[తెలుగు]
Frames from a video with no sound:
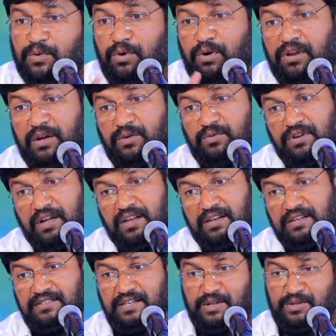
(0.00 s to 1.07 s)
ఊళ్ళోనే
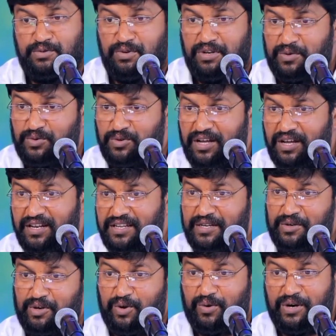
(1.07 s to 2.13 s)
ఉండాలి జనంతోనే ఉండాలి
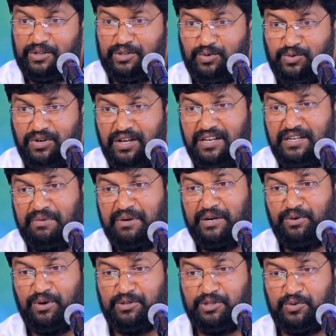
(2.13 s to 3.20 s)
ఇంట్లో వాళ్ళతో ఉండాలి
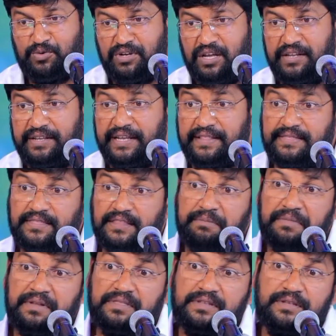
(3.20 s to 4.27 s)
బయట వాళ్ళతో ఉండాలి
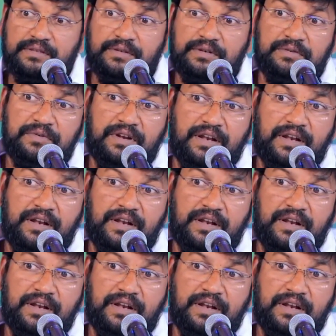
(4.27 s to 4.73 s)
ఎంతమందితో